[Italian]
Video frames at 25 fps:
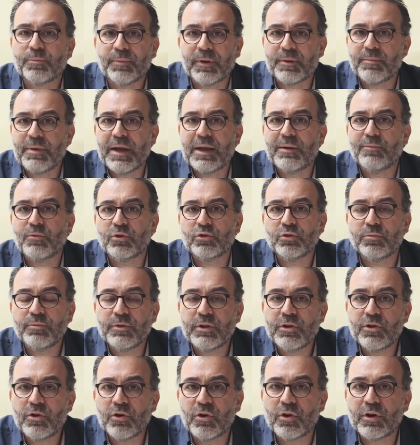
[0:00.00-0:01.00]
per me è il modo
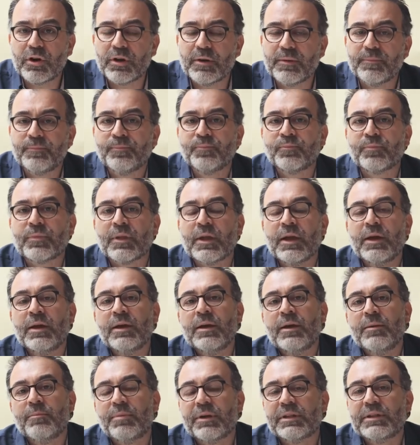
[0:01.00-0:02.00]
migliore
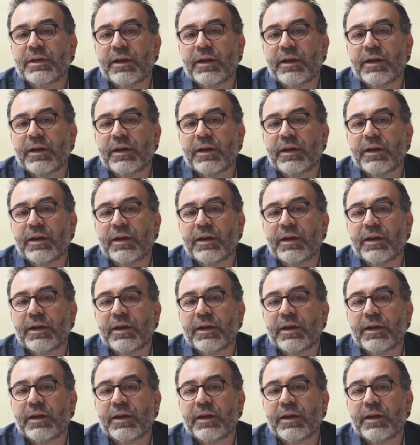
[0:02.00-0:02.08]
per